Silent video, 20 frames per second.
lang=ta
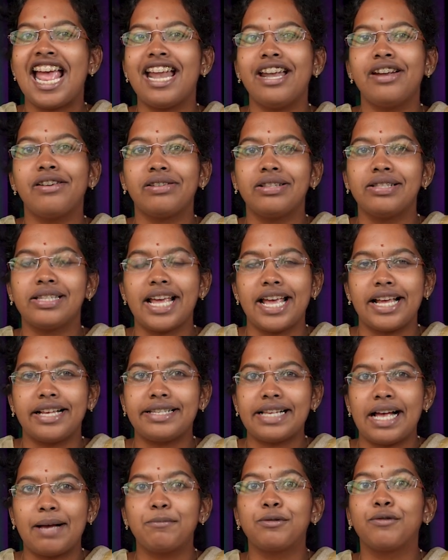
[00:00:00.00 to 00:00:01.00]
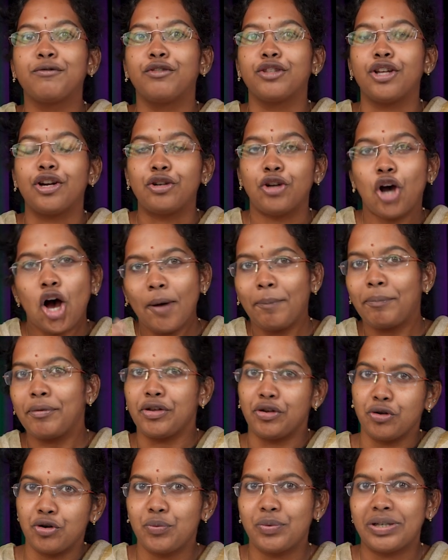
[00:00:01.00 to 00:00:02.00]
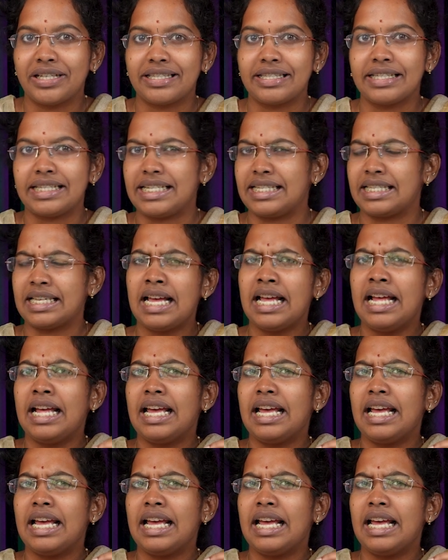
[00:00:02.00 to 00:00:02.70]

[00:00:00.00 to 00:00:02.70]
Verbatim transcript: என்ட்ரன்ஸ் எக்ஸாம்ஸ் ஃபார் த டாப் யூனிவர்சிட்டிஸ்